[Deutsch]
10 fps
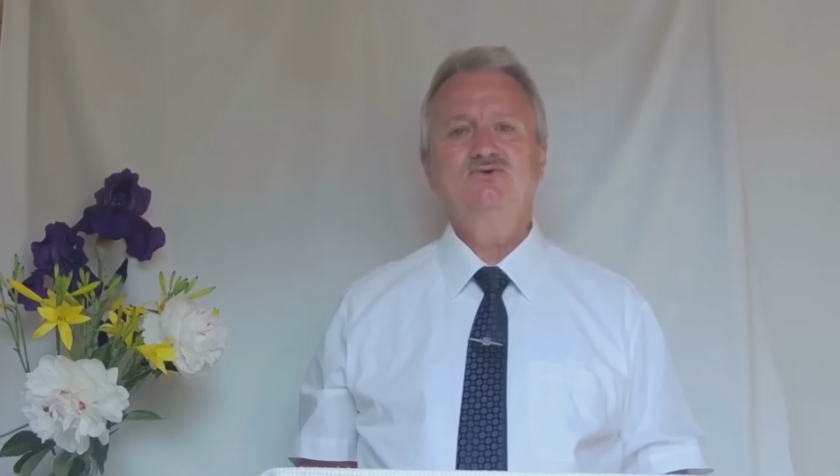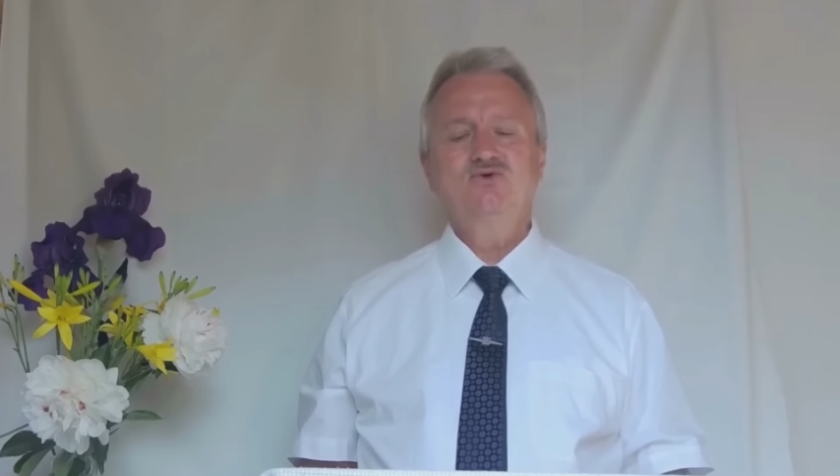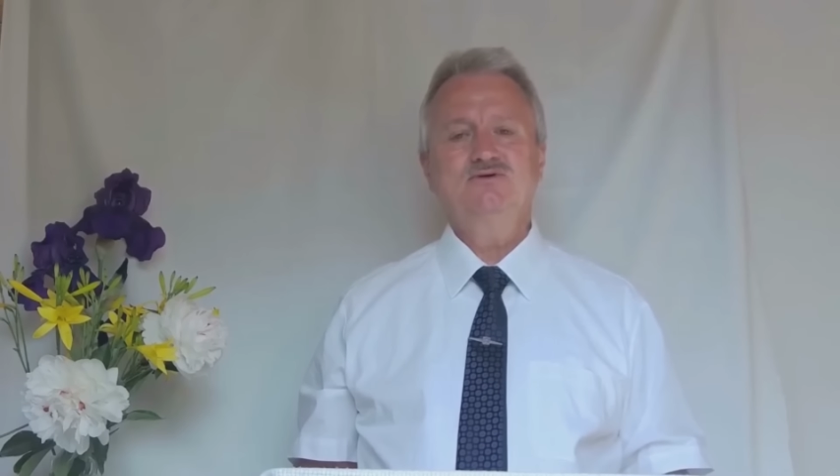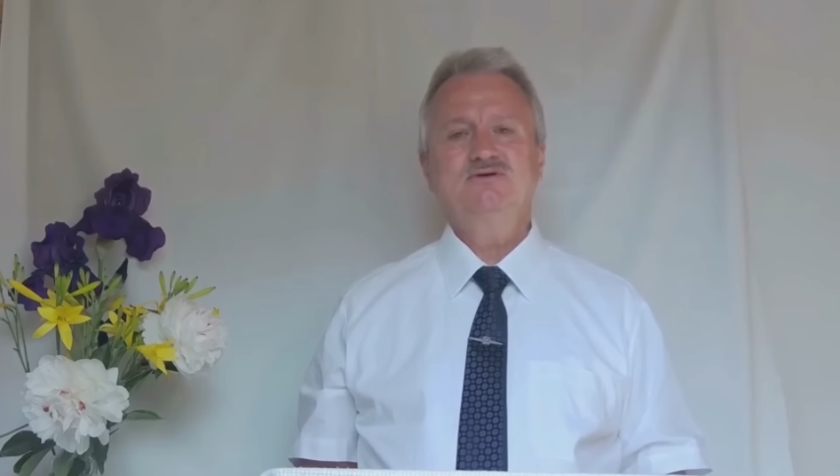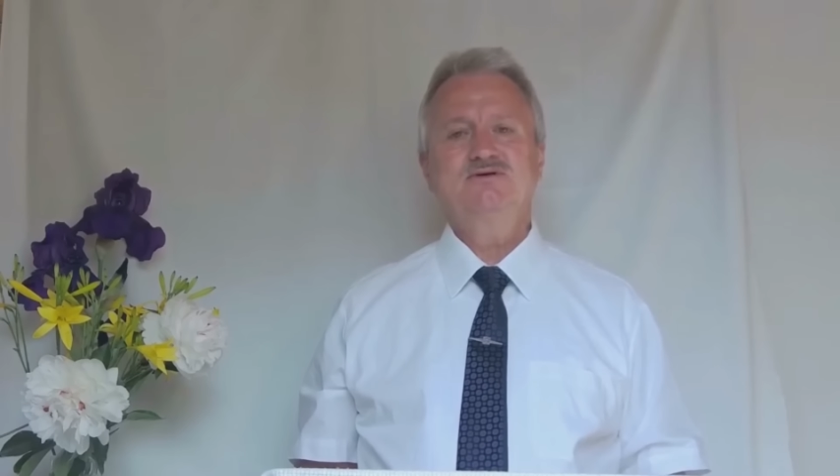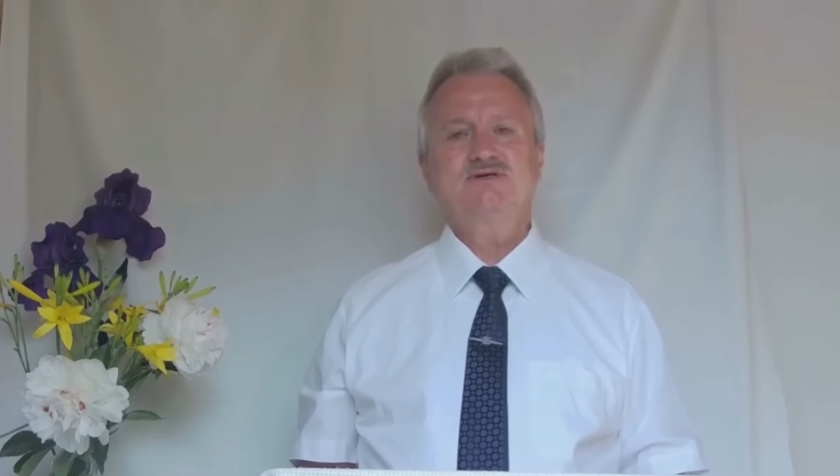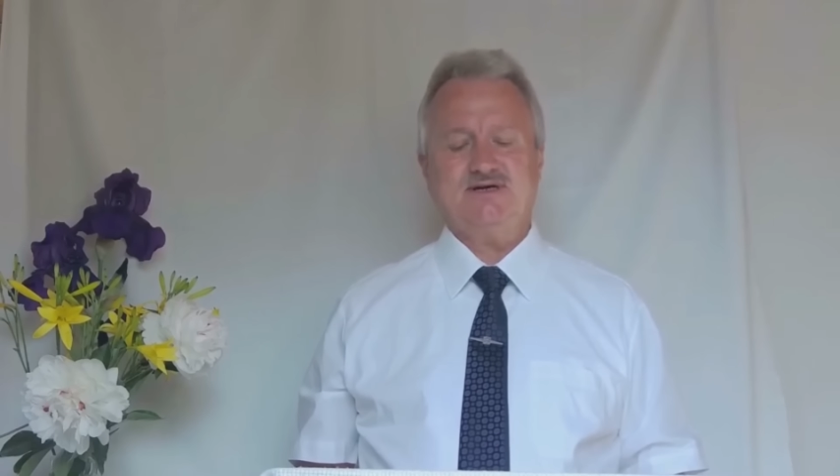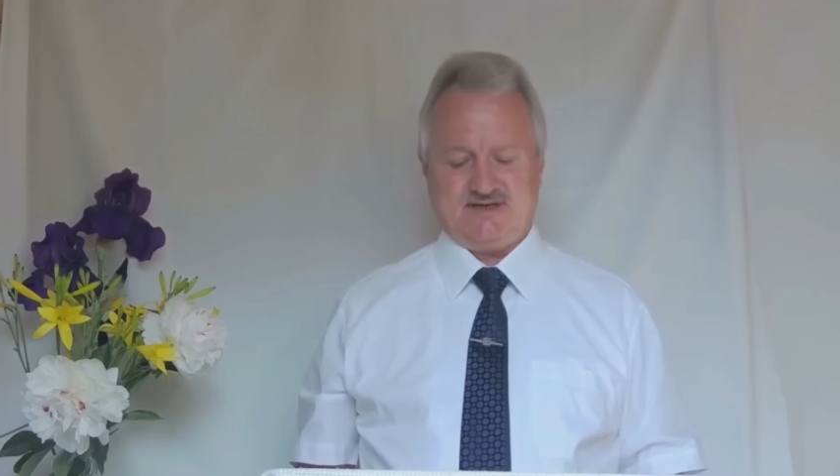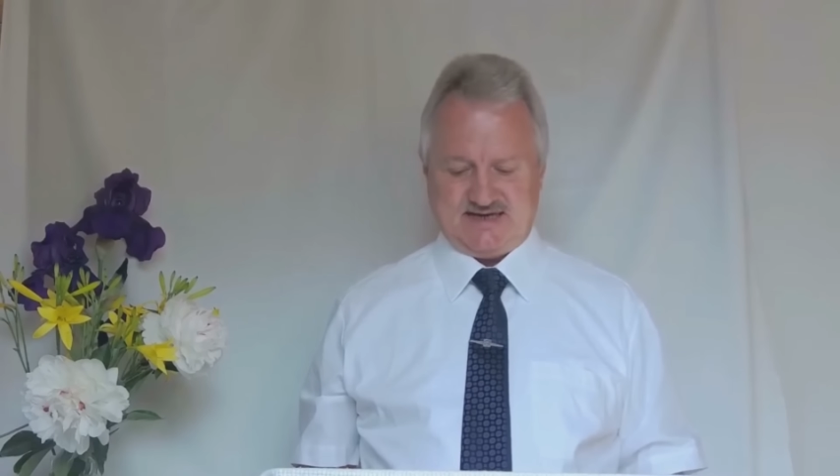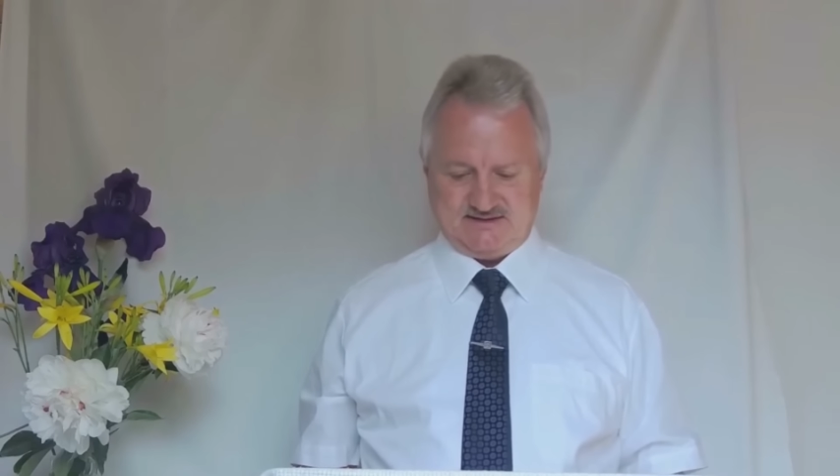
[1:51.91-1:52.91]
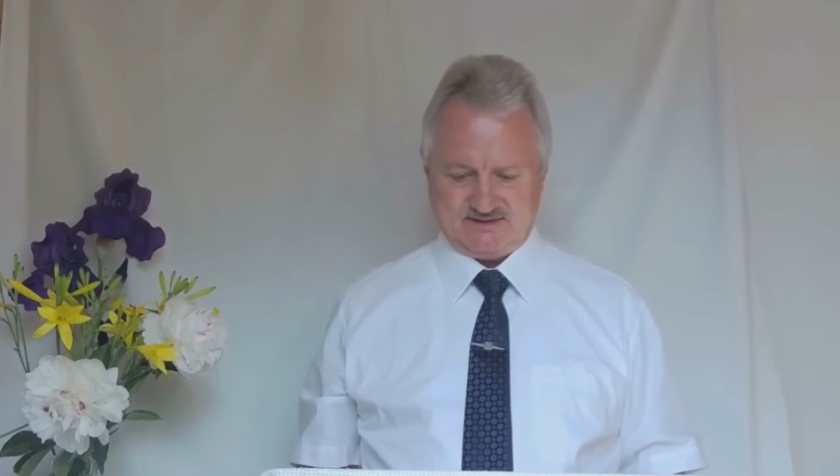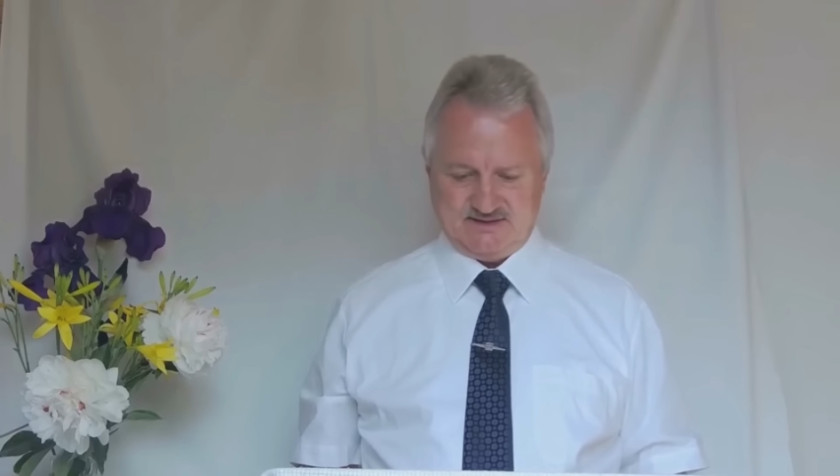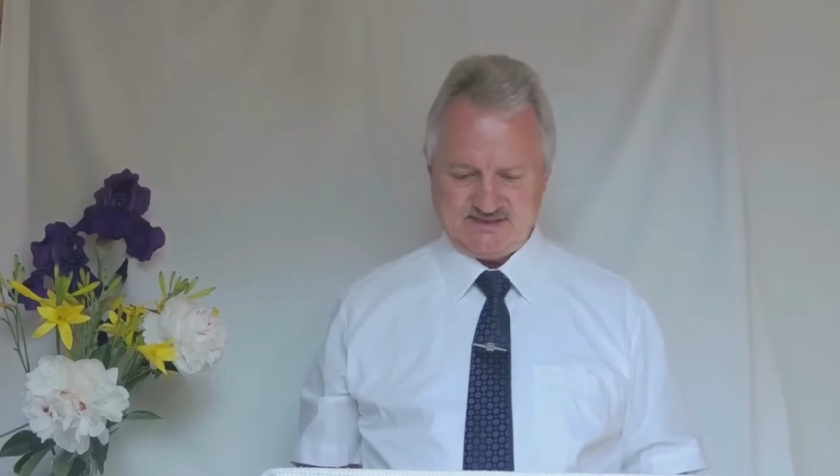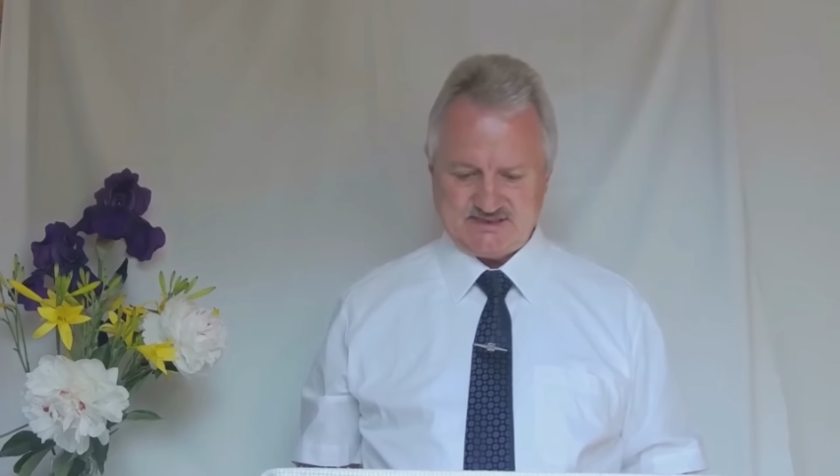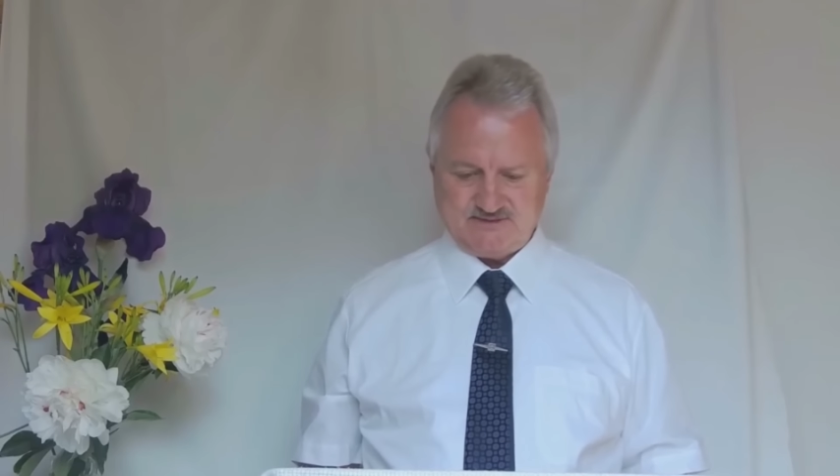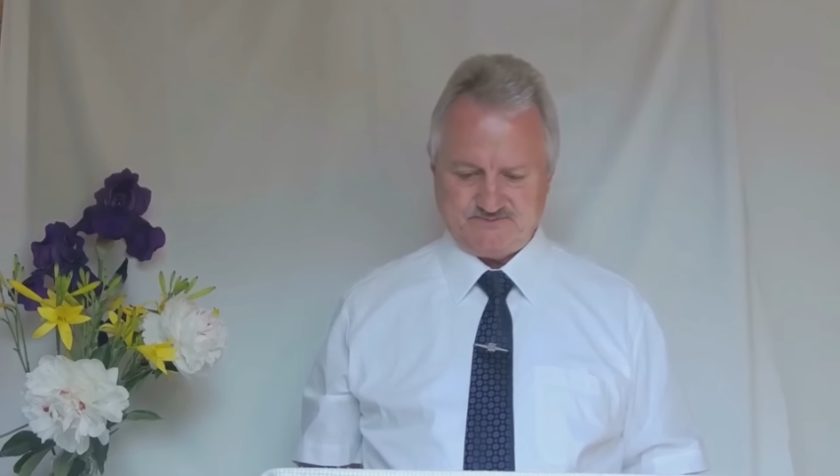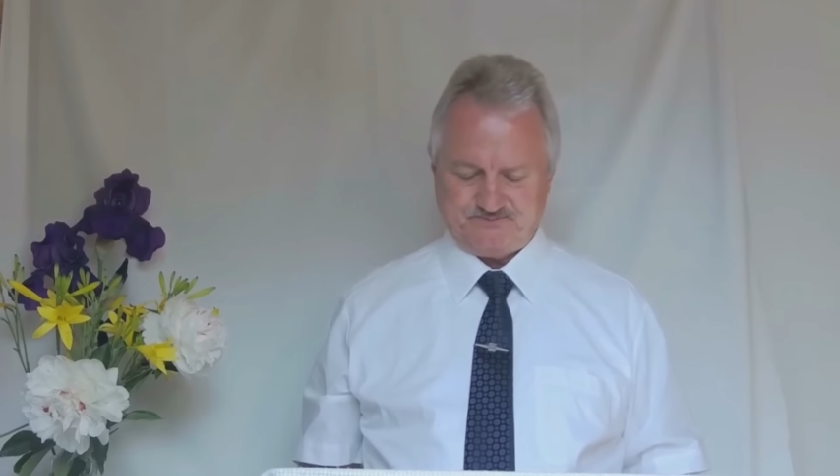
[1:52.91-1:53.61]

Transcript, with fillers: und der Erkenntnis.